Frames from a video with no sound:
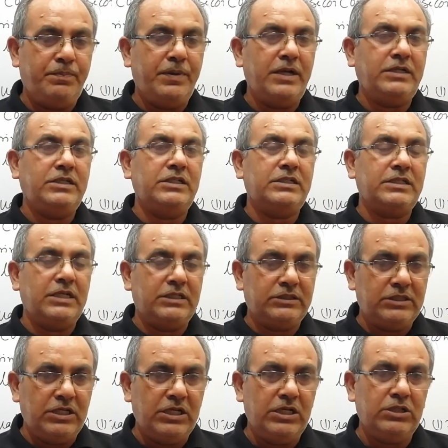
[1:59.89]
प्रैक्टिस
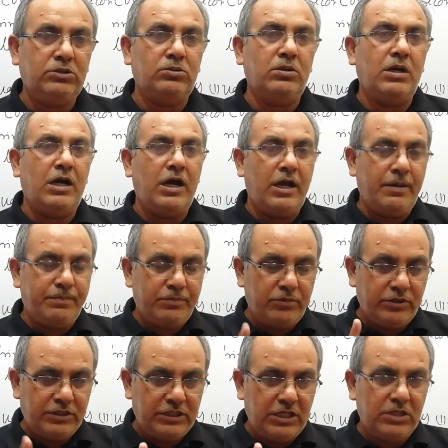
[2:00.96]
करते हैं तो
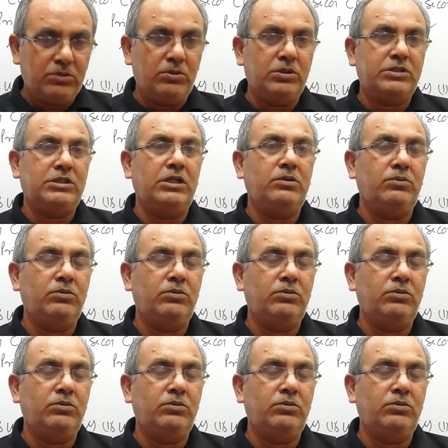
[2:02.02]
आपको ये क्वेश्चन